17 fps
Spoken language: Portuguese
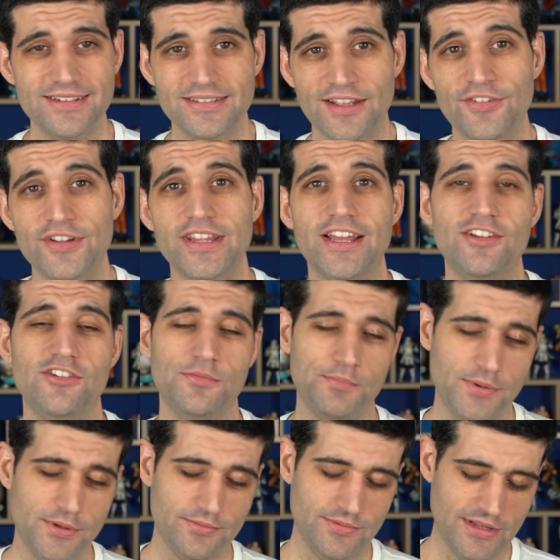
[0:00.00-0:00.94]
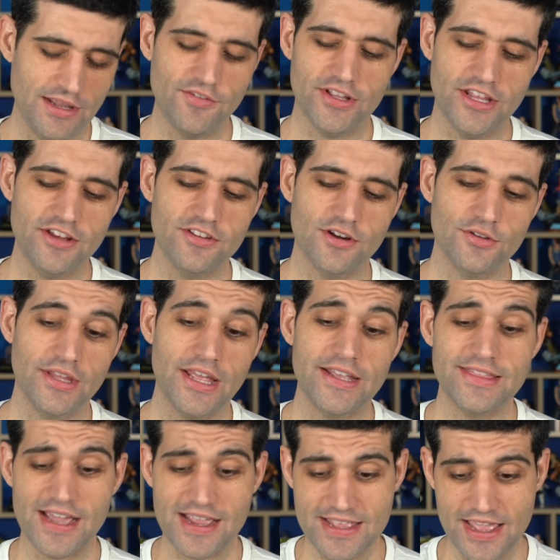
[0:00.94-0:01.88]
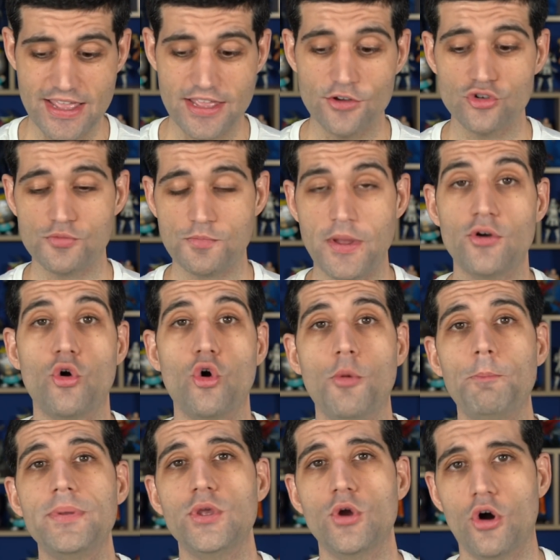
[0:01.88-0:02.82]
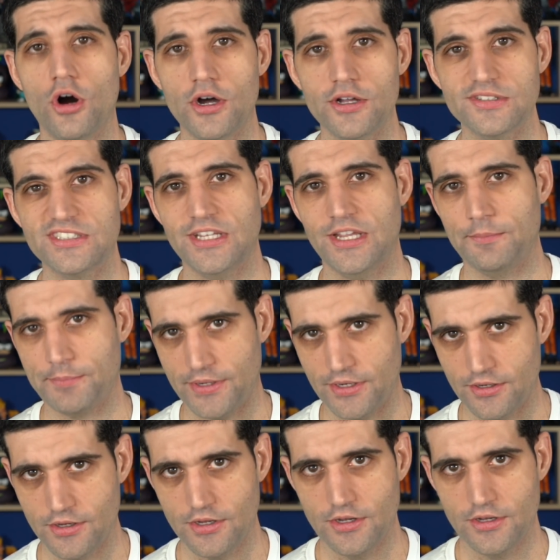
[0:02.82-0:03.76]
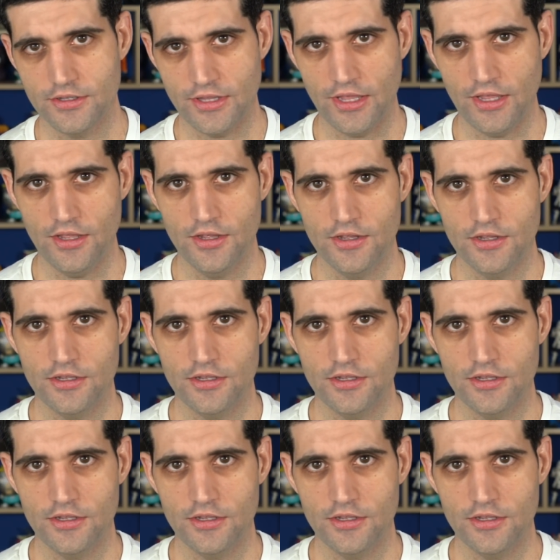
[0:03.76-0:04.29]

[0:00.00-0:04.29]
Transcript: Na verdade, na verdade não, da, da EA eu espero o pior sempre, né?